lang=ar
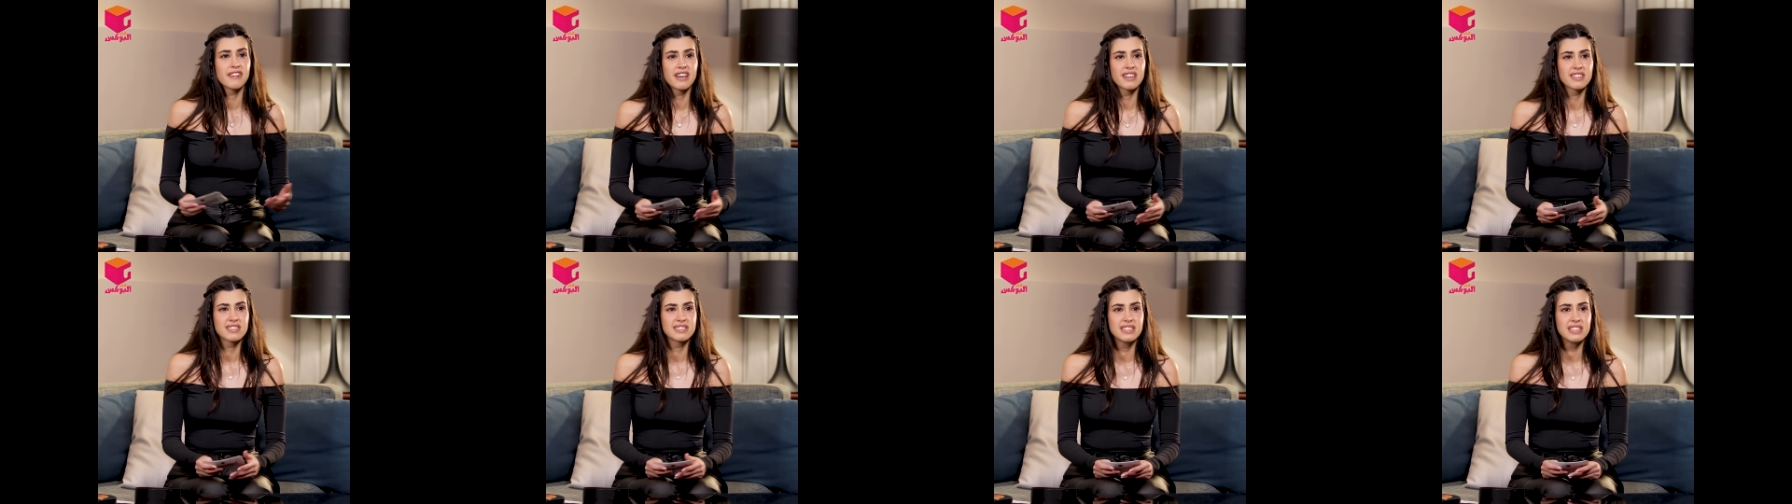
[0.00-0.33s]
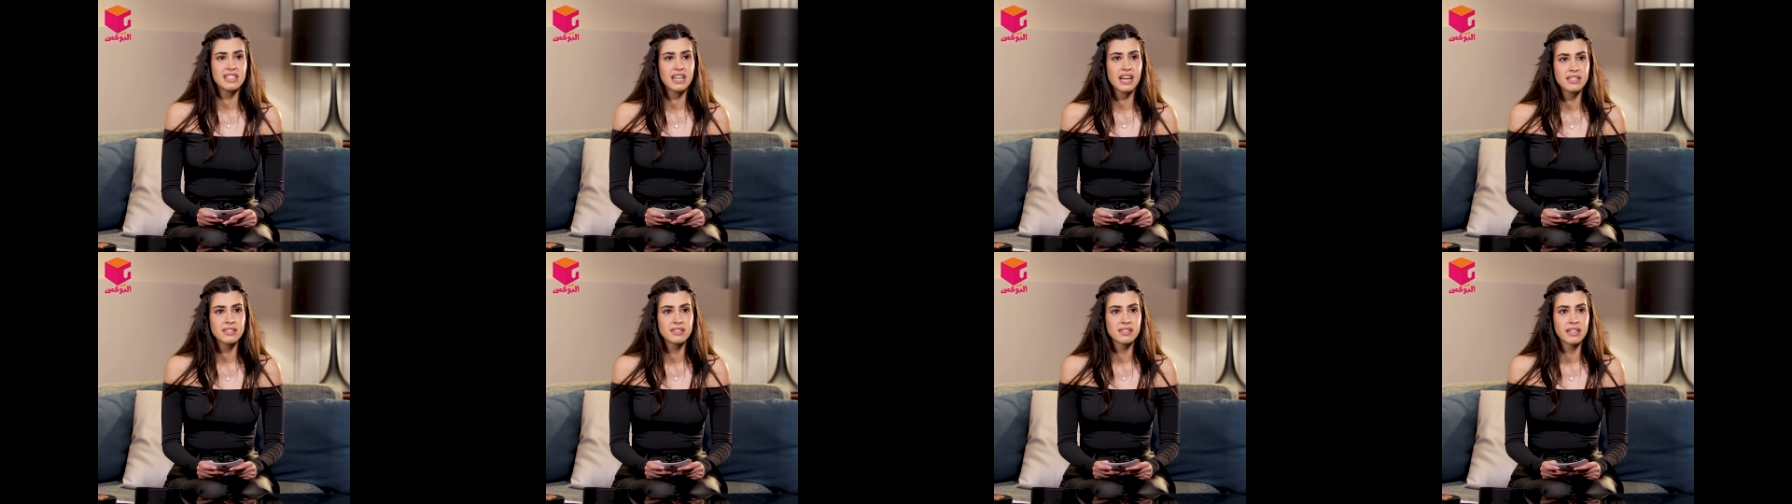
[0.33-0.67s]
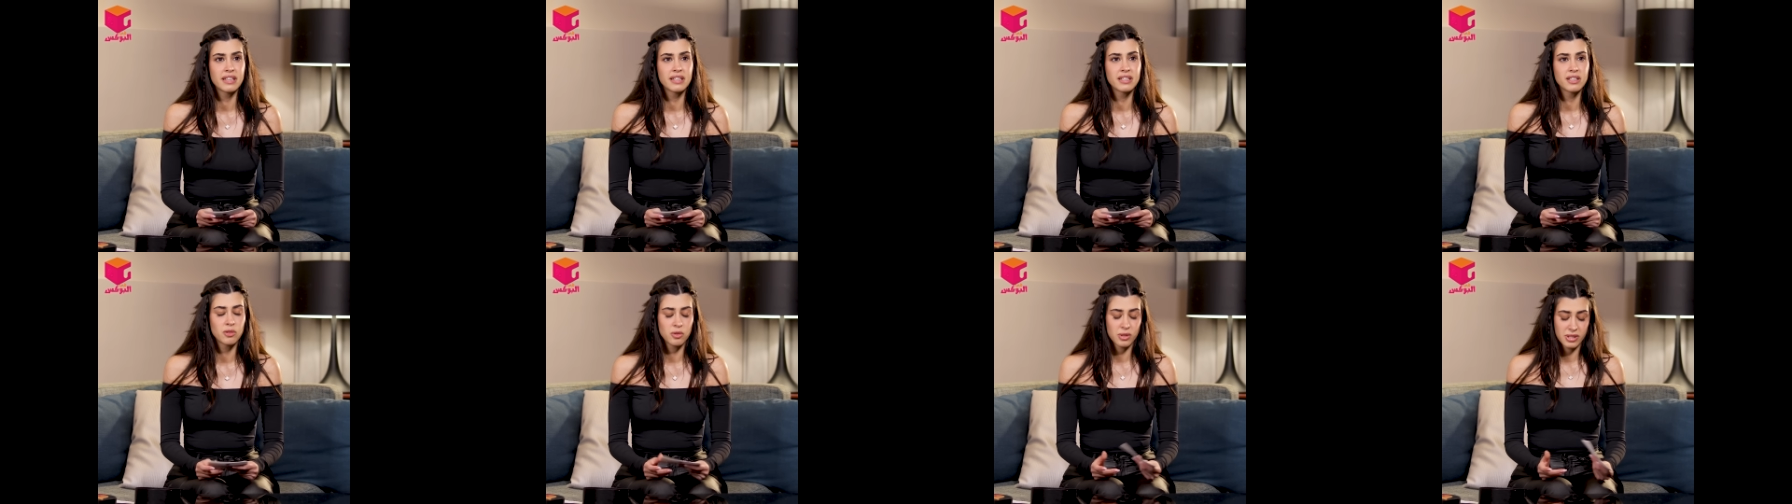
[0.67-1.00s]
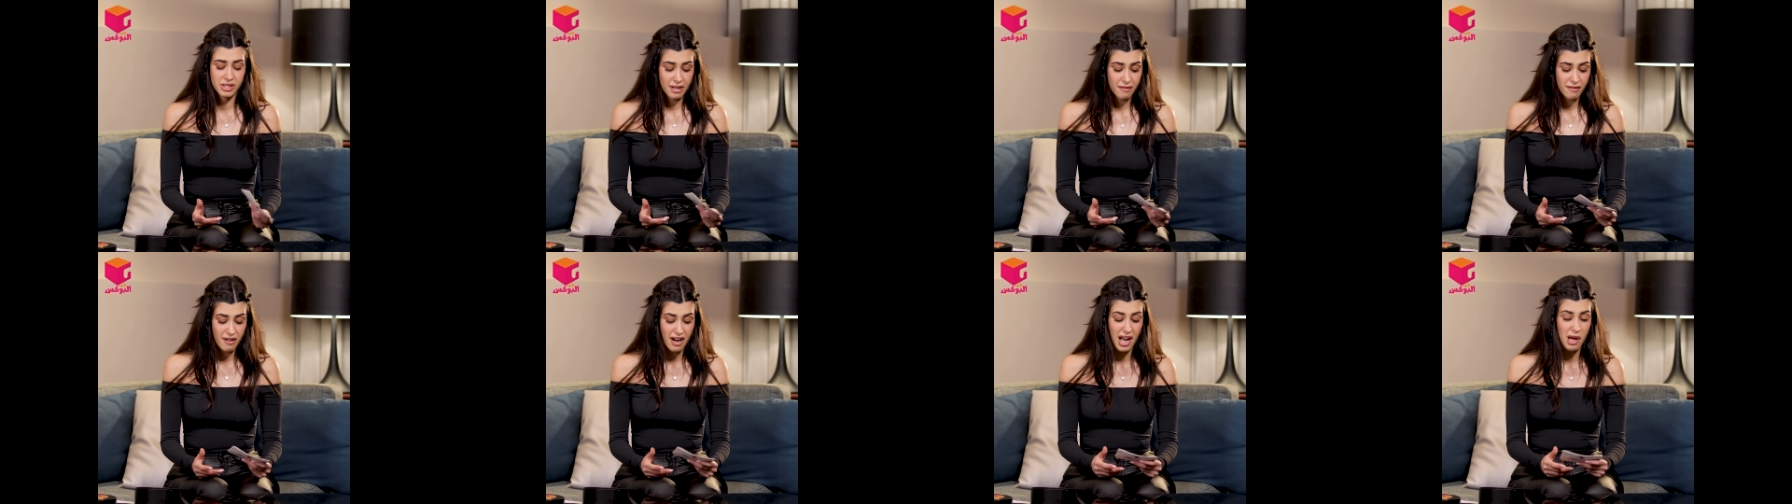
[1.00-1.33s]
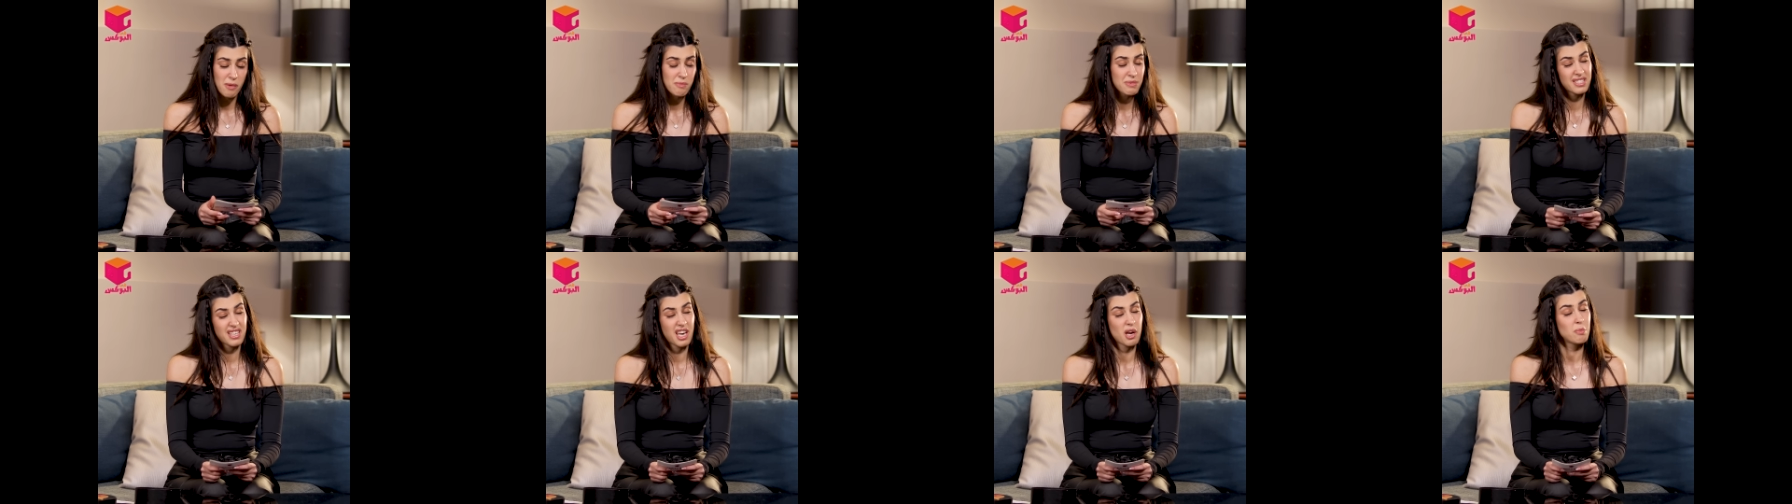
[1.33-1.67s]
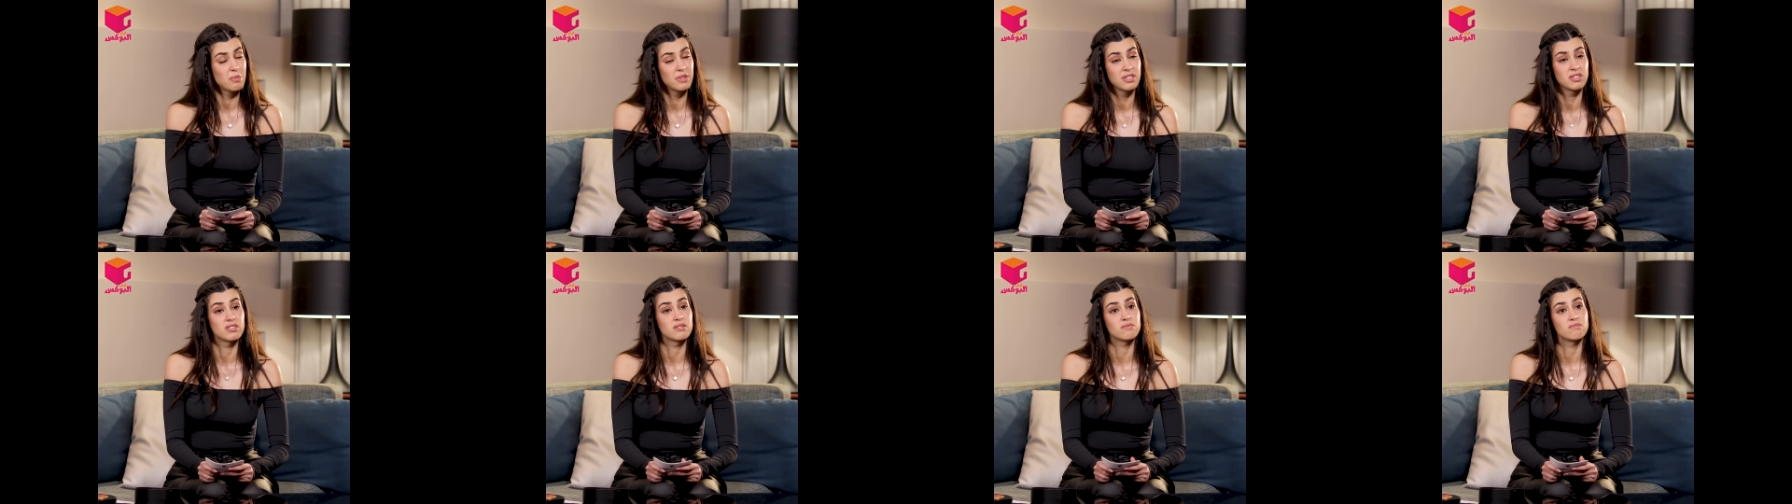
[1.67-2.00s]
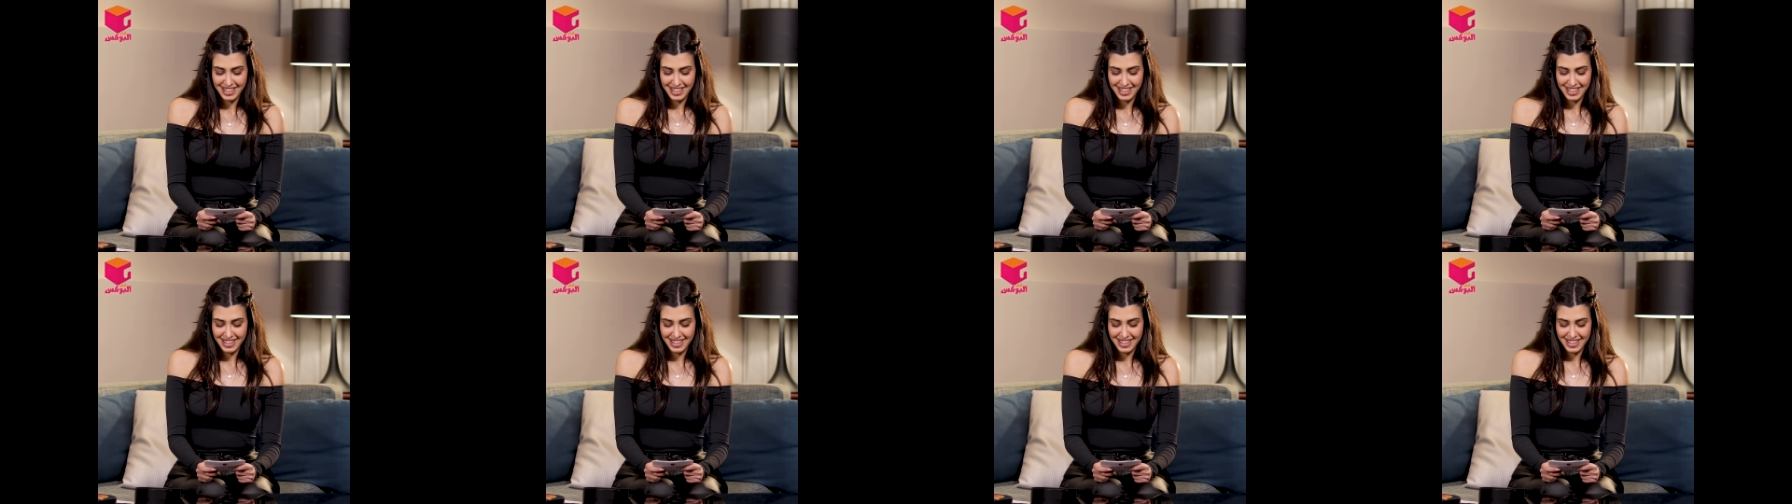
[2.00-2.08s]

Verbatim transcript: فكتير عادي يعني whatever happens happens